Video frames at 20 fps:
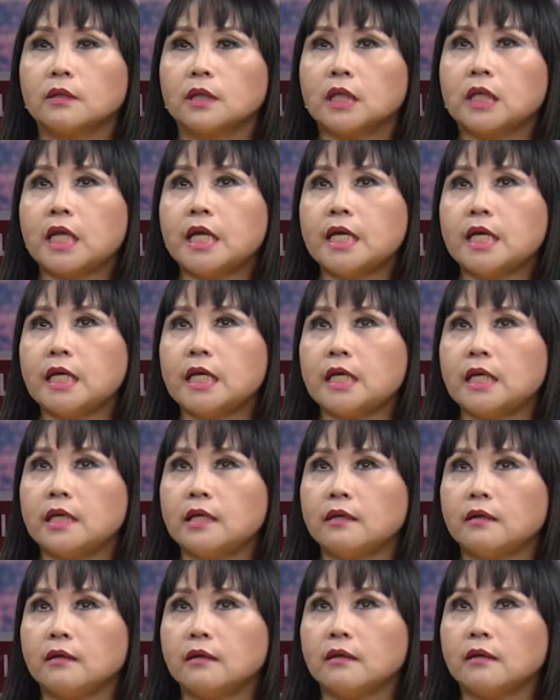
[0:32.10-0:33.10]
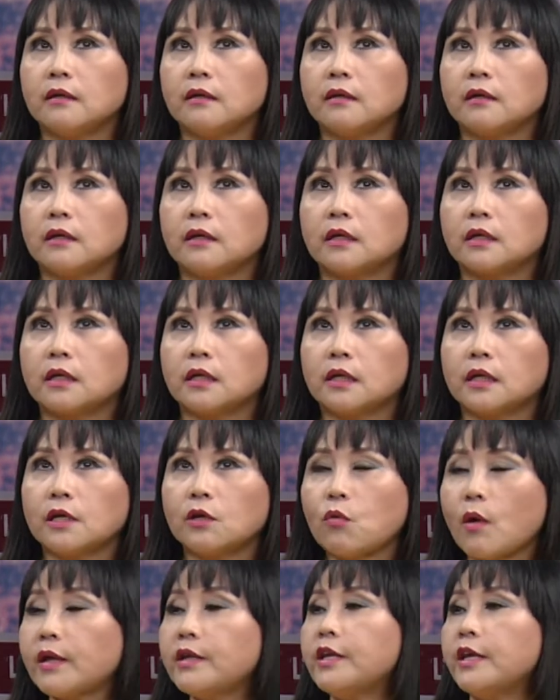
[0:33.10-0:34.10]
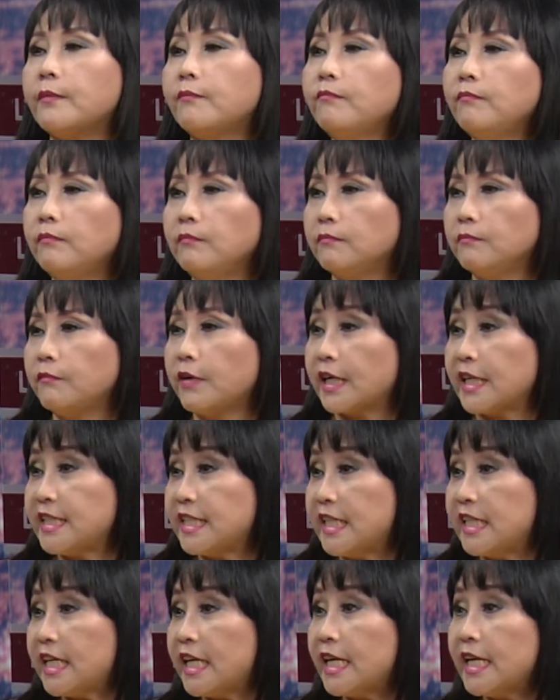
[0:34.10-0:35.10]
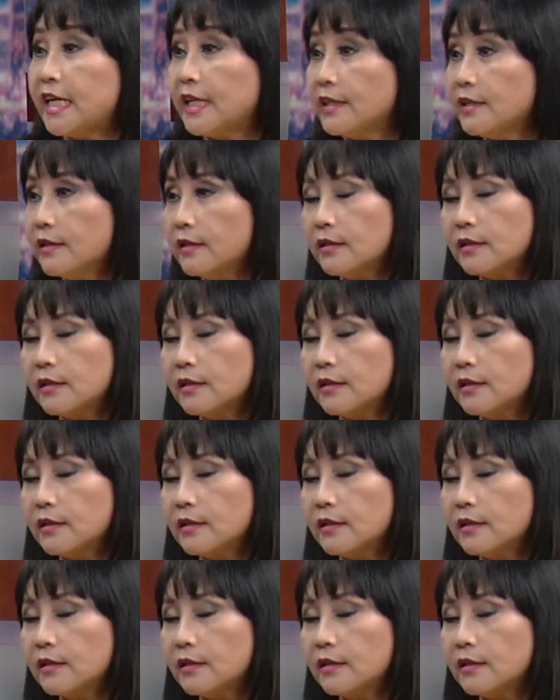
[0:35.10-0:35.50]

thì cái quan điểm và cái chính kiến